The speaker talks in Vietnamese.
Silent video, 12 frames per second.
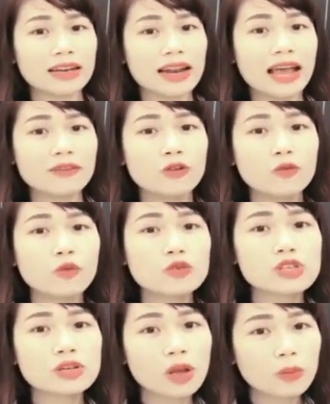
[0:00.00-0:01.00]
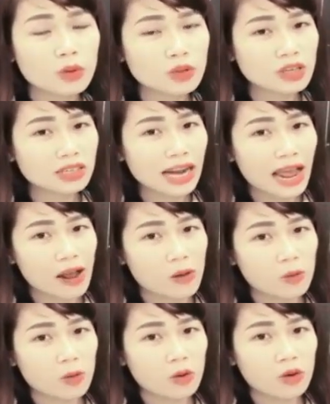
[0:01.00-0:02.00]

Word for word: đang phục vụ cho nhóm đối tượng nào